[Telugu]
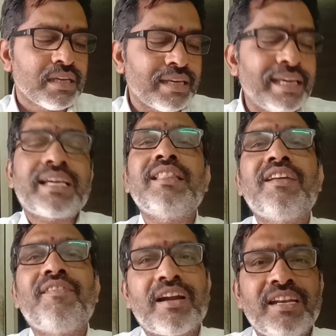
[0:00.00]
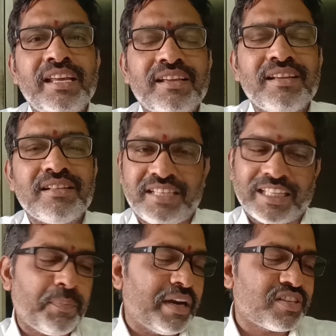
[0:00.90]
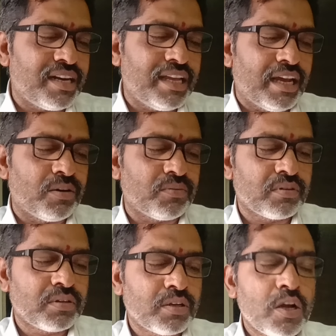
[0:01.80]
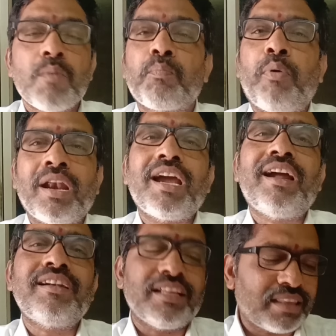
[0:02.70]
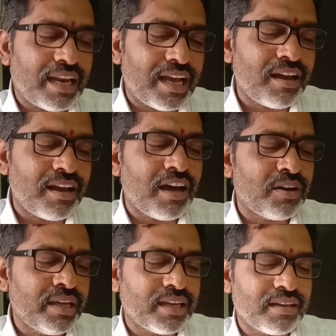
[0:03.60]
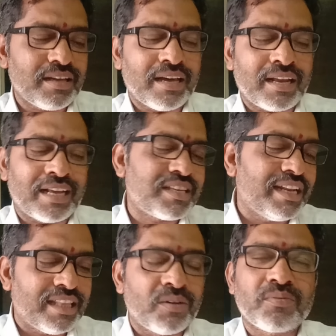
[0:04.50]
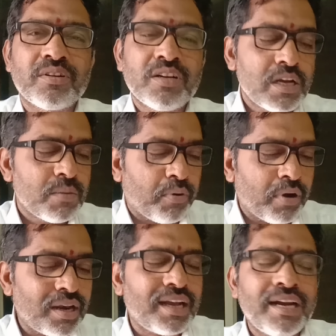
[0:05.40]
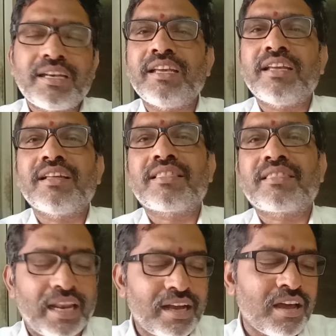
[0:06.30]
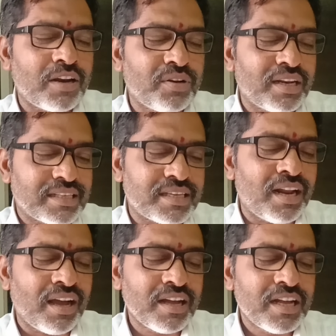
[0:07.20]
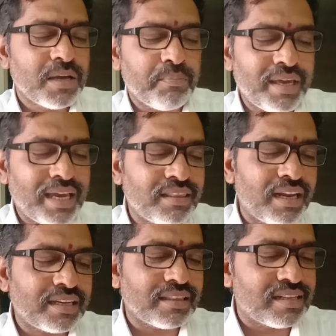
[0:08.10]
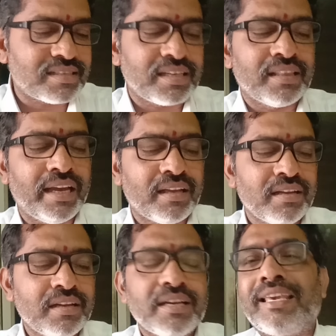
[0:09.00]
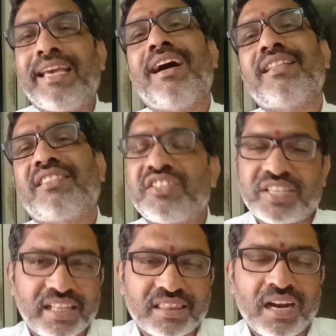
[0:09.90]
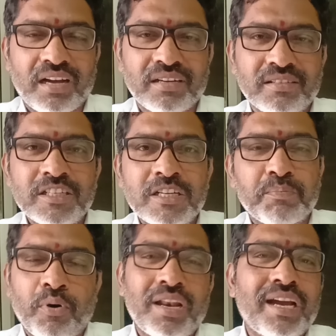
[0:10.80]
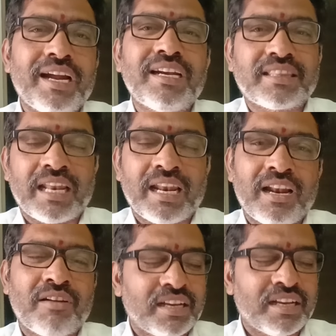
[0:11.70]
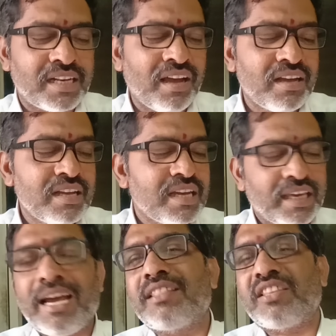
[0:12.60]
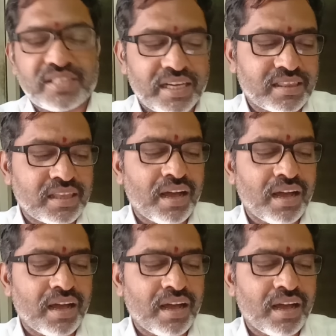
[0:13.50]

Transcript: ఈ క్రింది వాటిని జతపరచండి అన్నాడు పొన్నగంటి తెలంగాణారుడి రచన ఎదరడు పొన్నగంటి తెలంగాణారుడి రచన మీ అందరికీ తెలిసిందే యయాతి చరిత్ర పొన్నగంటి తెలగరాని రచన యయాతి చరిత్ర